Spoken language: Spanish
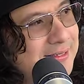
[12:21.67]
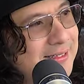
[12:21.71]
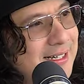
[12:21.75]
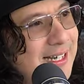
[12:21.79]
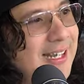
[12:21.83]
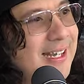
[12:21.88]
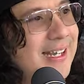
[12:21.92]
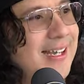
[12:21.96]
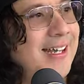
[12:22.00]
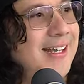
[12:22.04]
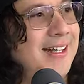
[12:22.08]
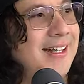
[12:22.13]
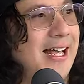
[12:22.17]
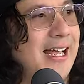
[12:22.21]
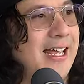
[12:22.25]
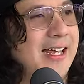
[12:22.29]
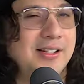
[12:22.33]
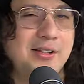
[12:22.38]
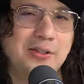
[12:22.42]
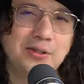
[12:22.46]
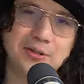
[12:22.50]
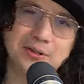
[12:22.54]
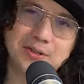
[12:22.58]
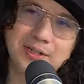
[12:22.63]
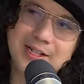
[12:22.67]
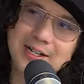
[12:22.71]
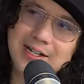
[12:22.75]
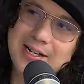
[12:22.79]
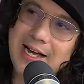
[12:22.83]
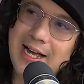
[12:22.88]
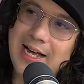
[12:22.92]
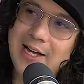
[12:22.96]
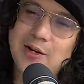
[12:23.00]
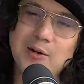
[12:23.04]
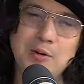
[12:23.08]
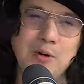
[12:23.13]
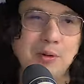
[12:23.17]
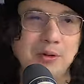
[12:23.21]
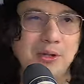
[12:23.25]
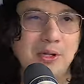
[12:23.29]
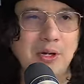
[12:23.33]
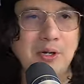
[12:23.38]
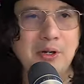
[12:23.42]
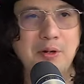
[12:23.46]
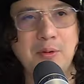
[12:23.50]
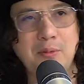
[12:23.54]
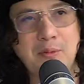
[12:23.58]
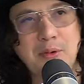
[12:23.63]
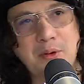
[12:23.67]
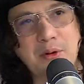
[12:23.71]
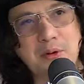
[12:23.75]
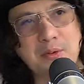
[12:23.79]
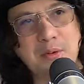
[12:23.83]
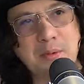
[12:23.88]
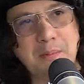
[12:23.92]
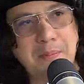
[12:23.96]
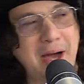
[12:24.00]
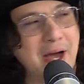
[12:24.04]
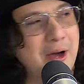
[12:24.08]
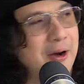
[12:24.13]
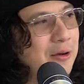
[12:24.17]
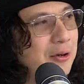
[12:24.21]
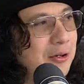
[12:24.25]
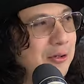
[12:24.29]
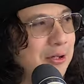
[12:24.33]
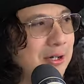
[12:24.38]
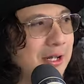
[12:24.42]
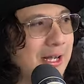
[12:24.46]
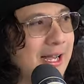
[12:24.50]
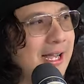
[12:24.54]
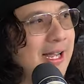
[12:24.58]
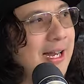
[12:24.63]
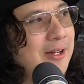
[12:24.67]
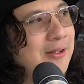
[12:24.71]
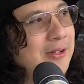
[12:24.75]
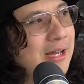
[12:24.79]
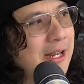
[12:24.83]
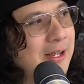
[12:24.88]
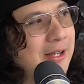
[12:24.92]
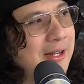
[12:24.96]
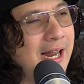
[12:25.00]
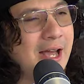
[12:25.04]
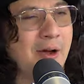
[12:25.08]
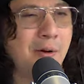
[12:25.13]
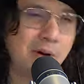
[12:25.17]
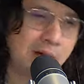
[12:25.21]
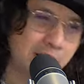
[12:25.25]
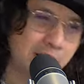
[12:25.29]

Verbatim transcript: Sí, ahí, todo, ahí como, como, como pájaro cuando le cae el, agua.